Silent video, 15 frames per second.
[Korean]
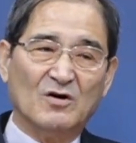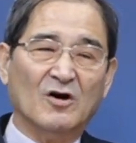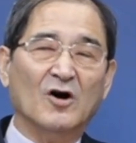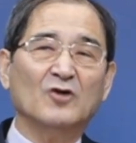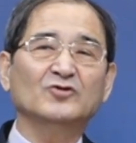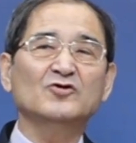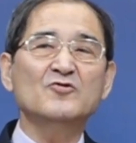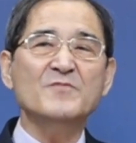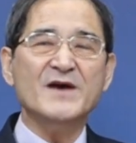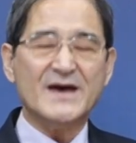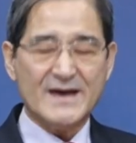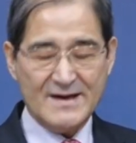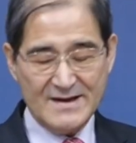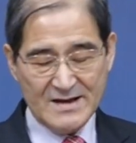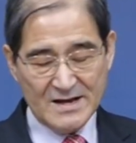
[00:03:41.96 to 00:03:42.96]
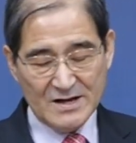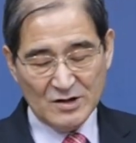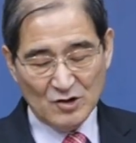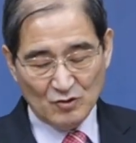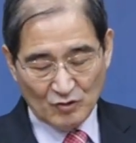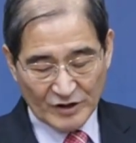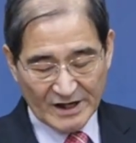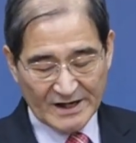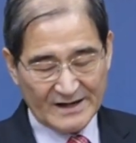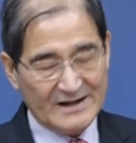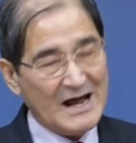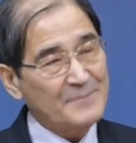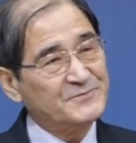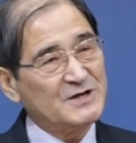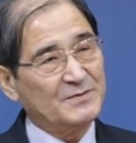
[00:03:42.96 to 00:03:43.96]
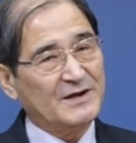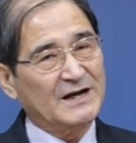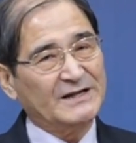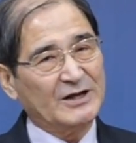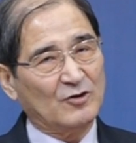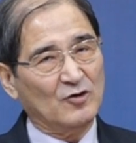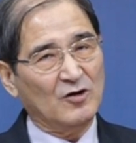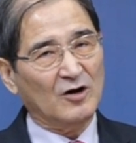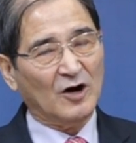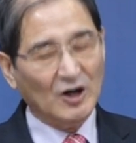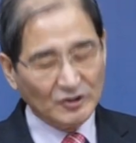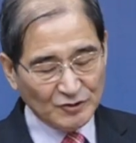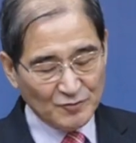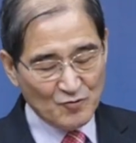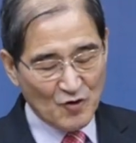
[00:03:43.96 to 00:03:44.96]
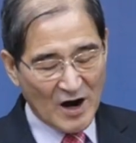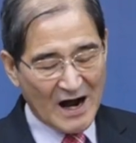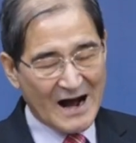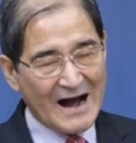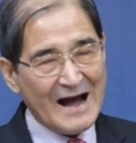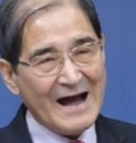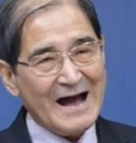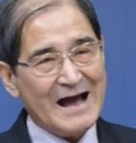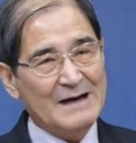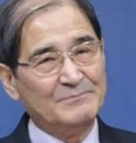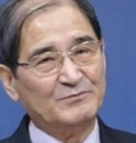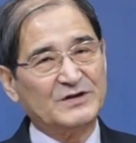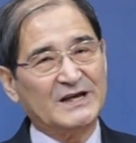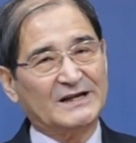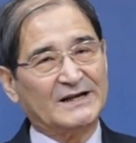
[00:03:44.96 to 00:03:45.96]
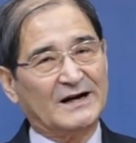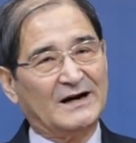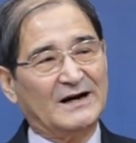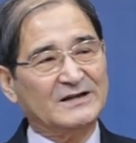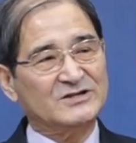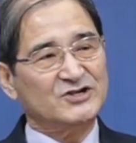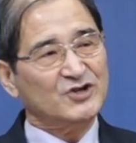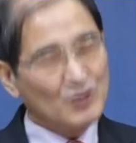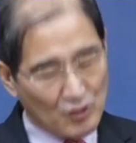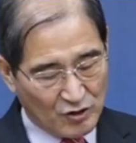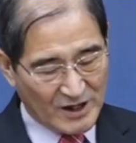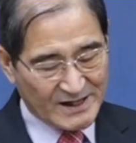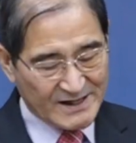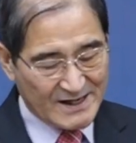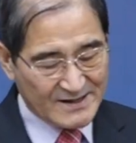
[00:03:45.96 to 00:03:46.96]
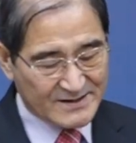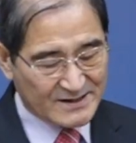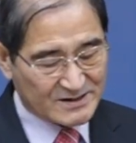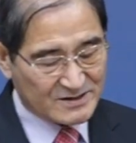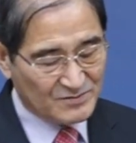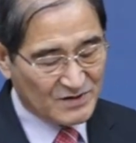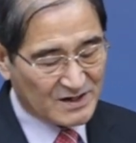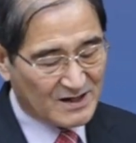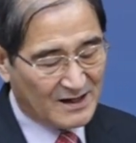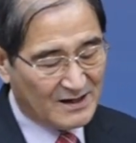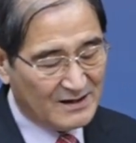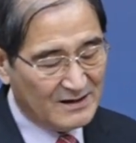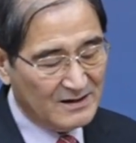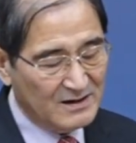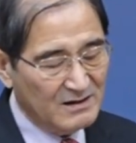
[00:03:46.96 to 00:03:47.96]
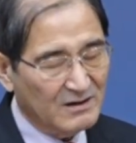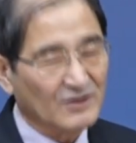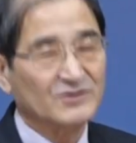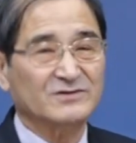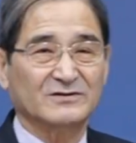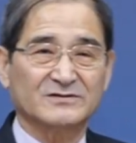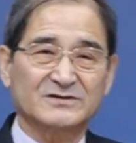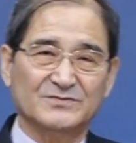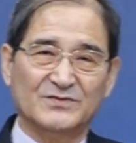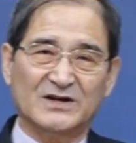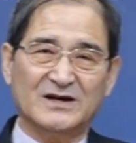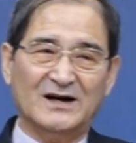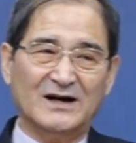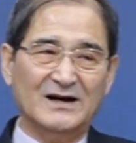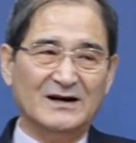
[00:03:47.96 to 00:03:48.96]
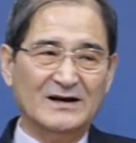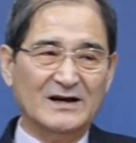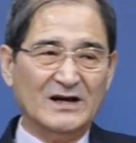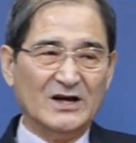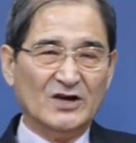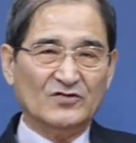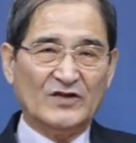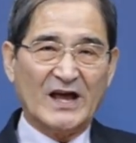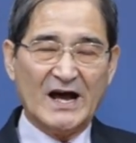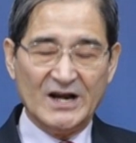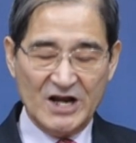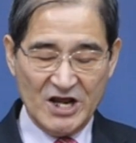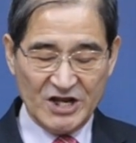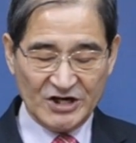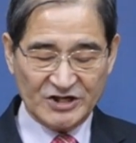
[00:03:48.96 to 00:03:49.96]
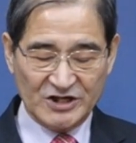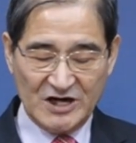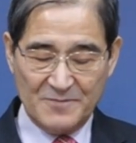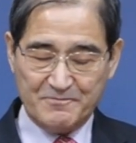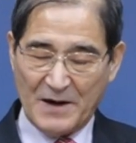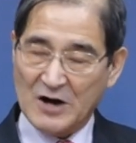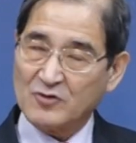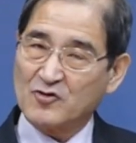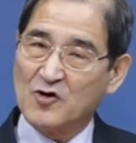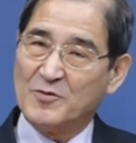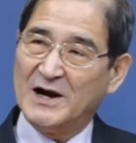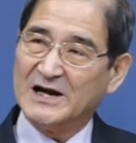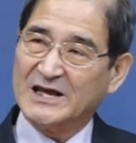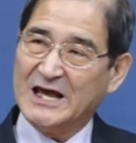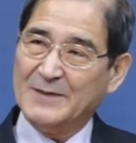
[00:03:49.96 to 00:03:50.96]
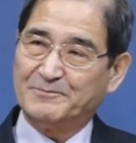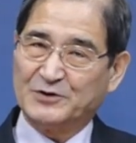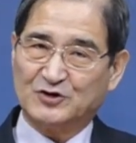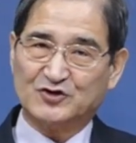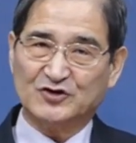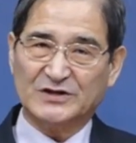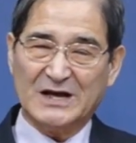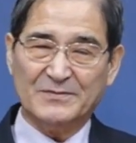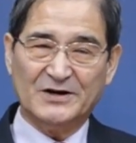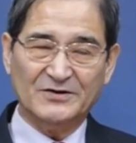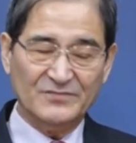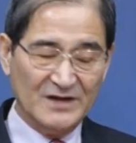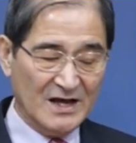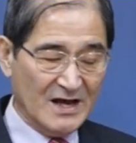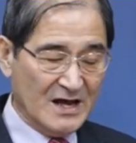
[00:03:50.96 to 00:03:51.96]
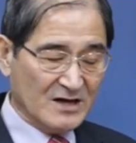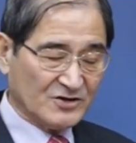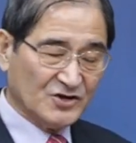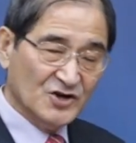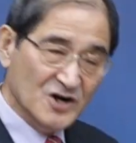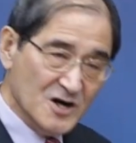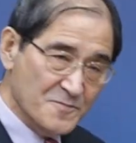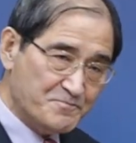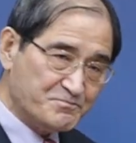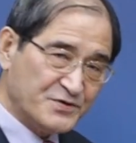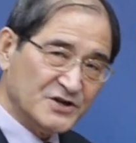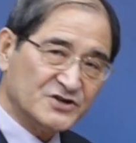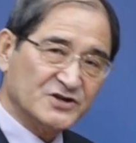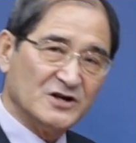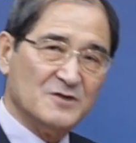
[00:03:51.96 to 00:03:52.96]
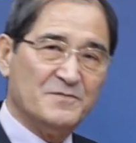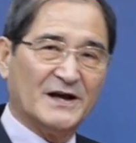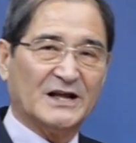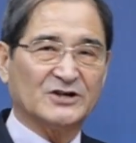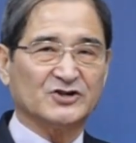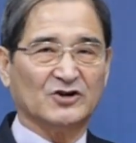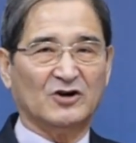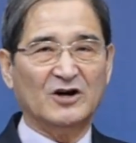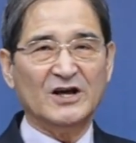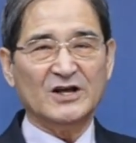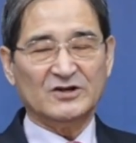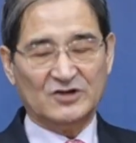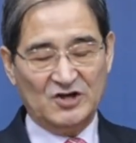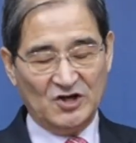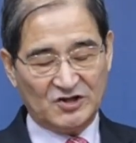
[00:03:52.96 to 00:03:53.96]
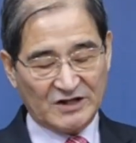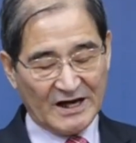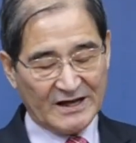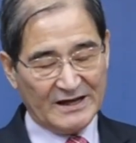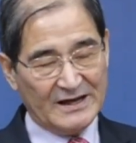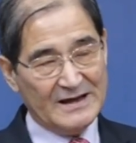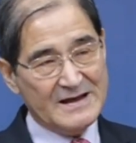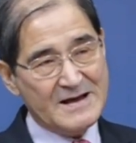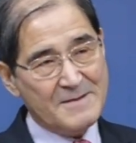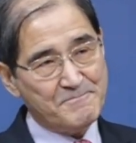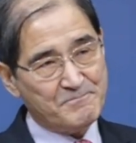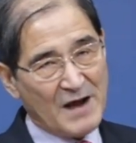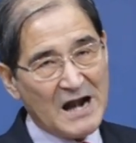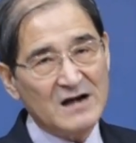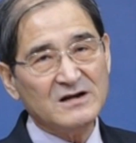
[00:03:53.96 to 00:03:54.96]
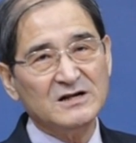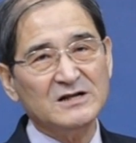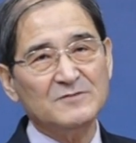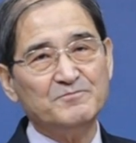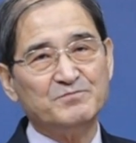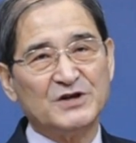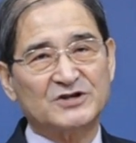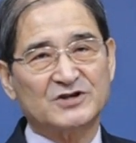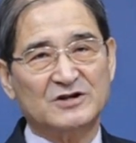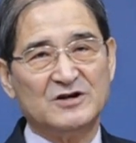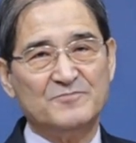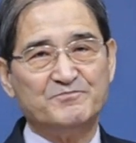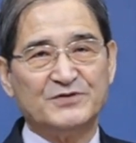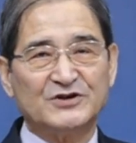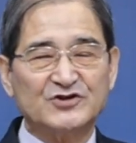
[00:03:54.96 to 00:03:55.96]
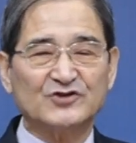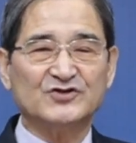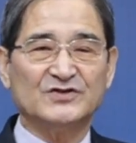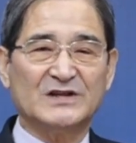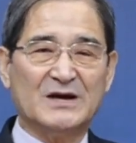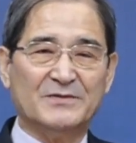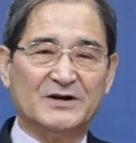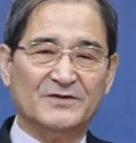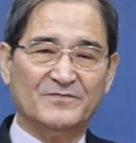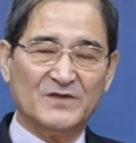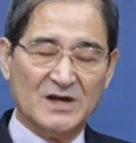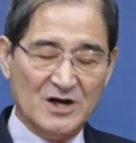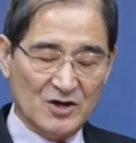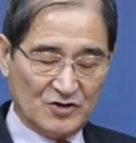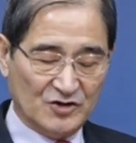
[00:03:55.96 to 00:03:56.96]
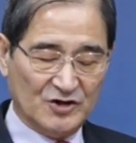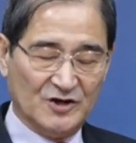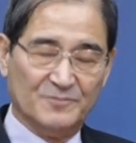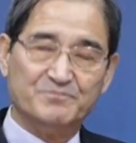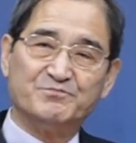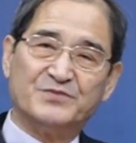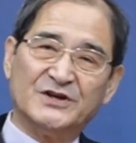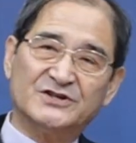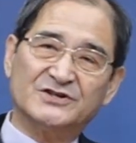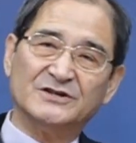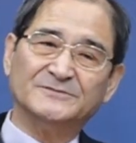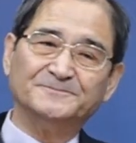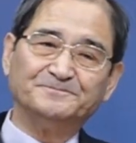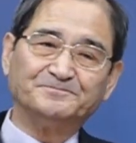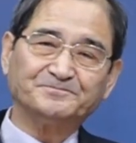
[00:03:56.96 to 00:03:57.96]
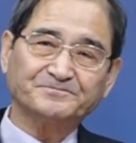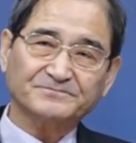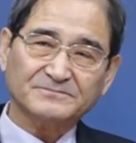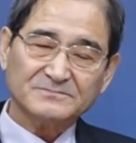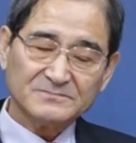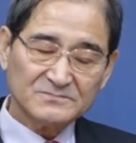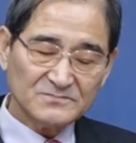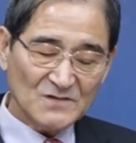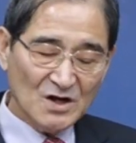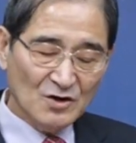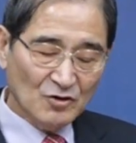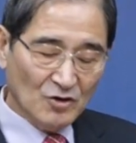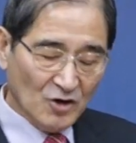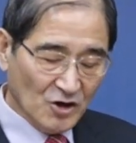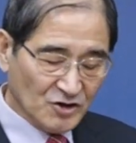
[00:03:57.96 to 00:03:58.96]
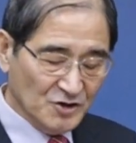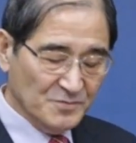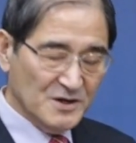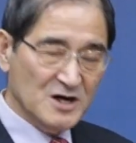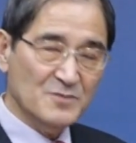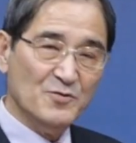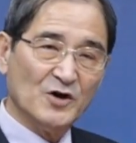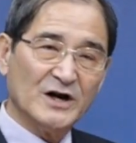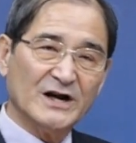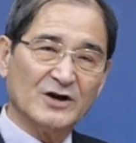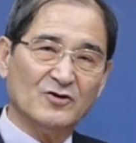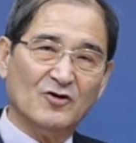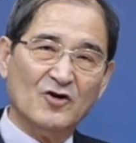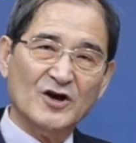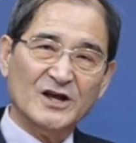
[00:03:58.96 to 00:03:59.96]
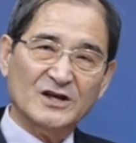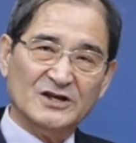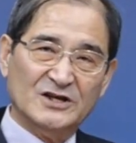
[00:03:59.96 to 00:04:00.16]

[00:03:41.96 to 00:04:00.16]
어둠에 우리는 앞잡이가 되고 어둠과 함께하다가 지옥으 가지 않겠습니까? 어떻습니까? 내가 내 자신을 밝고 밝게 비춘다면 그 빛을 받아서 이 땅에 밝은 빛을 비춰준다면 그 빛은 어둠을 몰아내고